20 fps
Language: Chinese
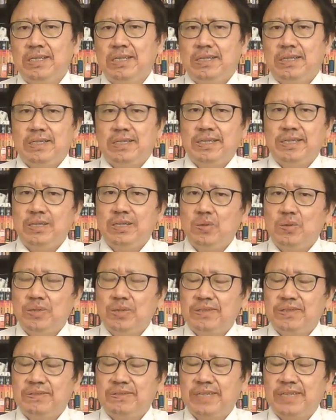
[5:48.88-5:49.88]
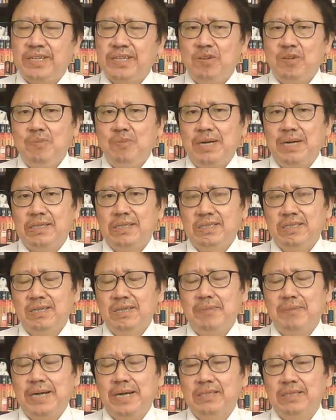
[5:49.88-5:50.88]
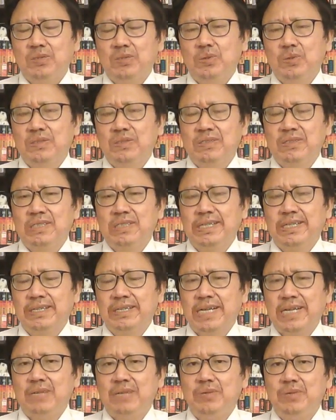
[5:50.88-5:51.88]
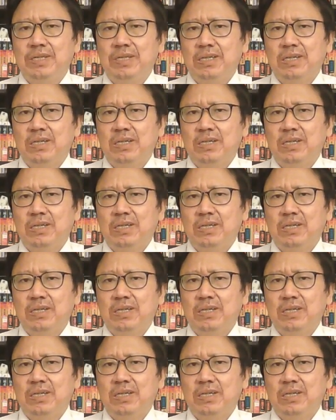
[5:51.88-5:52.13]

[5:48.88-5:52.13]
邻国这个流氓恶霸俄罗斯的干预，